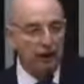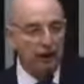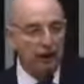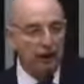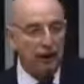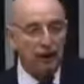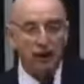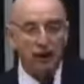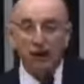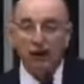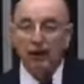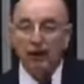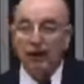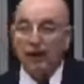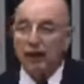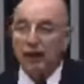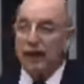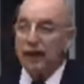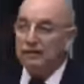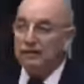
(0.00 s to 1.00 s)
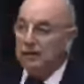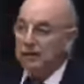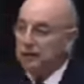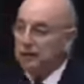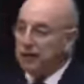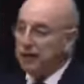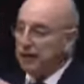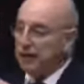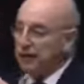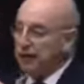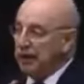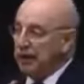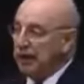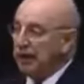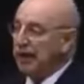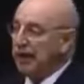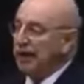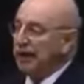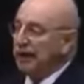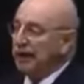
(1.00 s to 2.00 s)
É? Essa epidemia
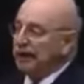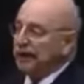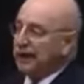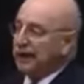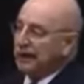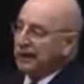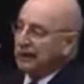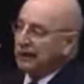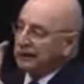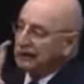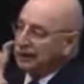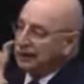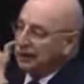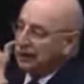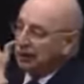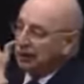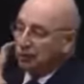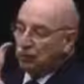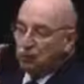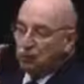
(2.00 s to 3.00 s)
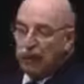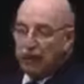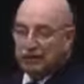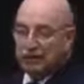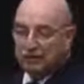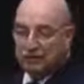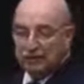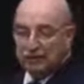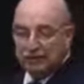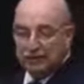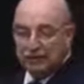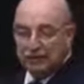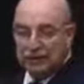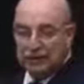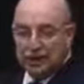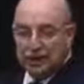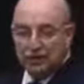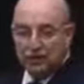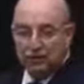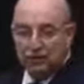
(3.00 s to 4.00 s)
ela está agraçando com mais
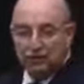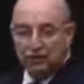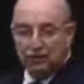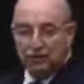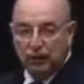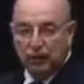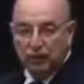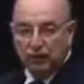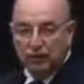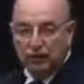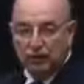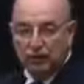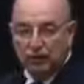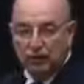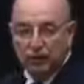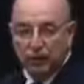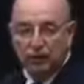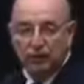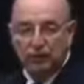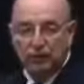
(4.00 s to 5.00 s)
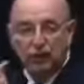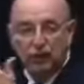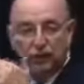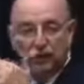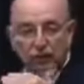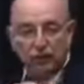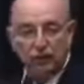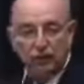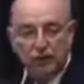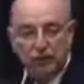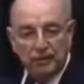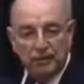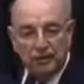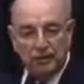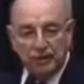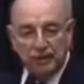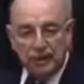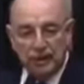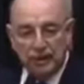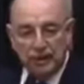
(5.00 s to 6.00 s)
intensidade nos países frios, nos
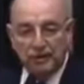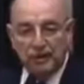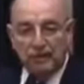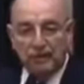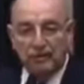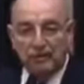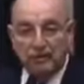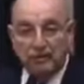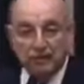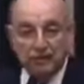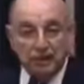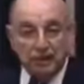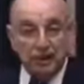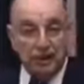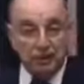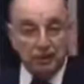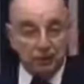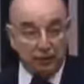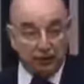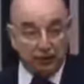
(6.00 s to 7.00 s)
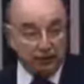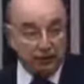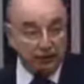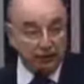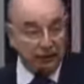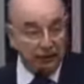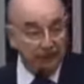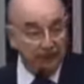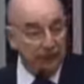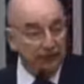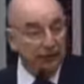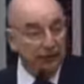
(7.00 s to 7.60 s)
países quentes ela vai ser mais branda,